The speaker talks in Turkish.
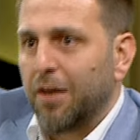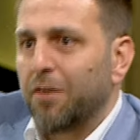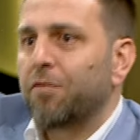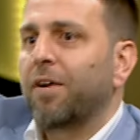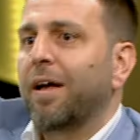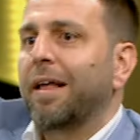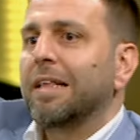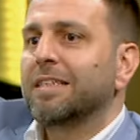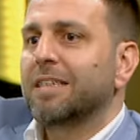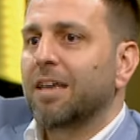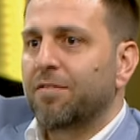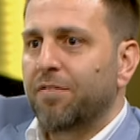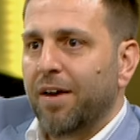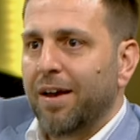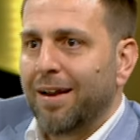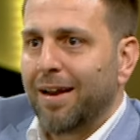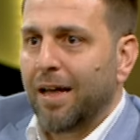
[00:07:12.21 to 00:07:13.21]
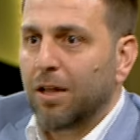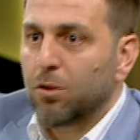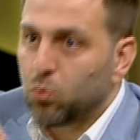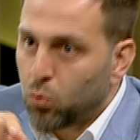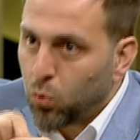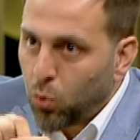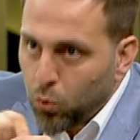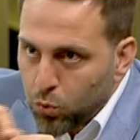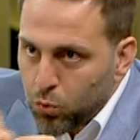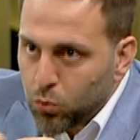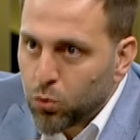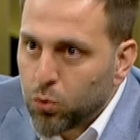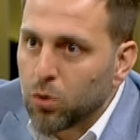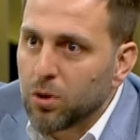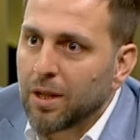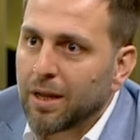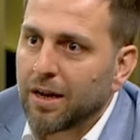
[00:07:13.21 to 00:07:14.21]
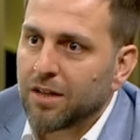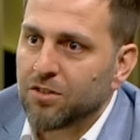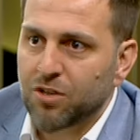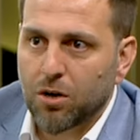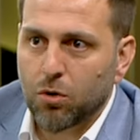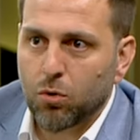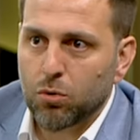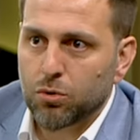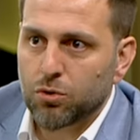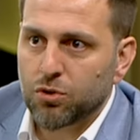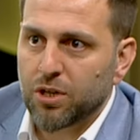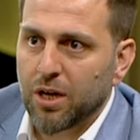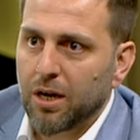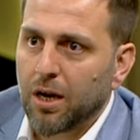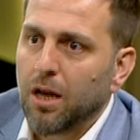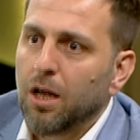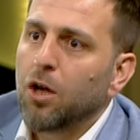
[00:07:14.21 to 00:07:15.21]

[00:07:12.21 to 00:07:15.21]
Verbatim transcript: felsefeyle doğru kullanacak olursak